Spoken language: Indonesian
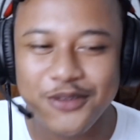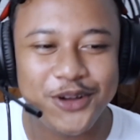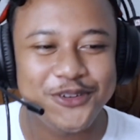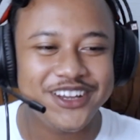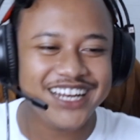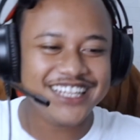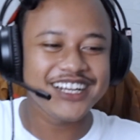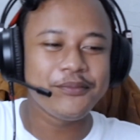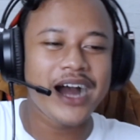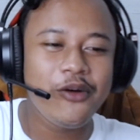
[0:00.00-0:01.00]
Allah, aku kira tadi
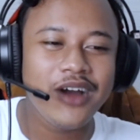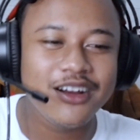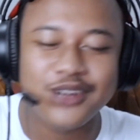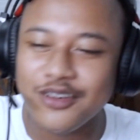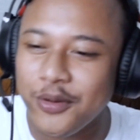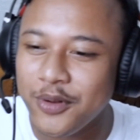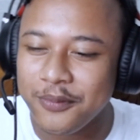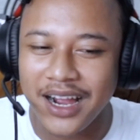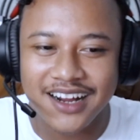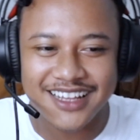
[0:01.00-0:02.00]
ke bawah. Udah goblok
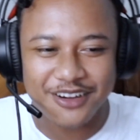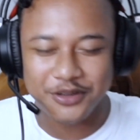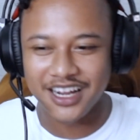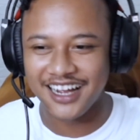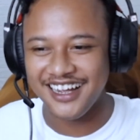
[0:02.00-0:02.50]
banget aku ya.